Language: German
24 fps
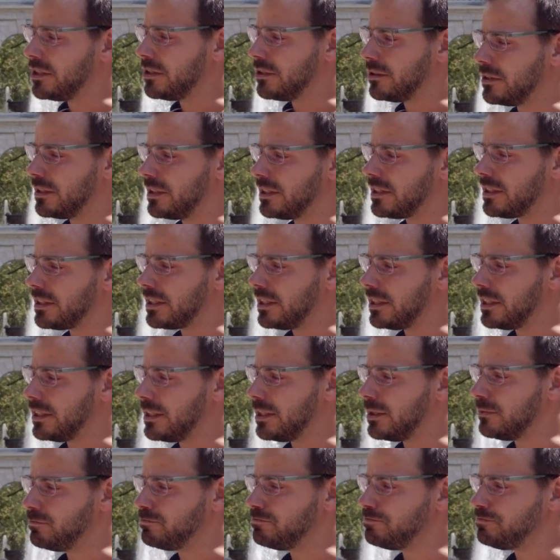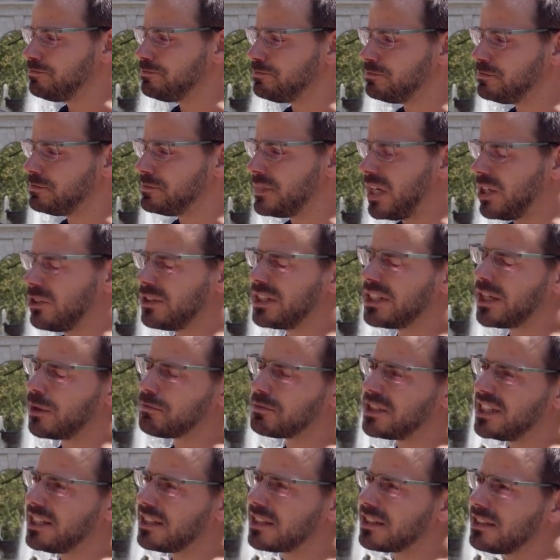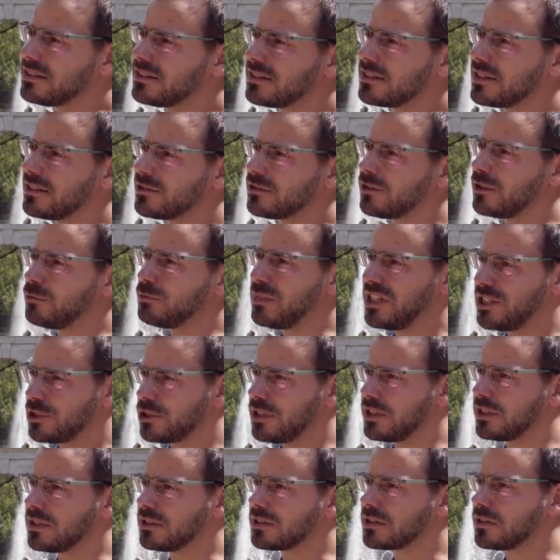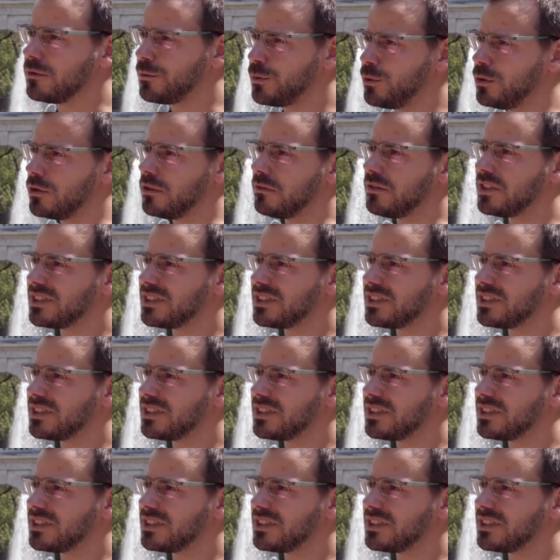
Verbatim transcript: Und, ähm, und ich habe gedacht, das ist ja so ein menschliches Gefühl,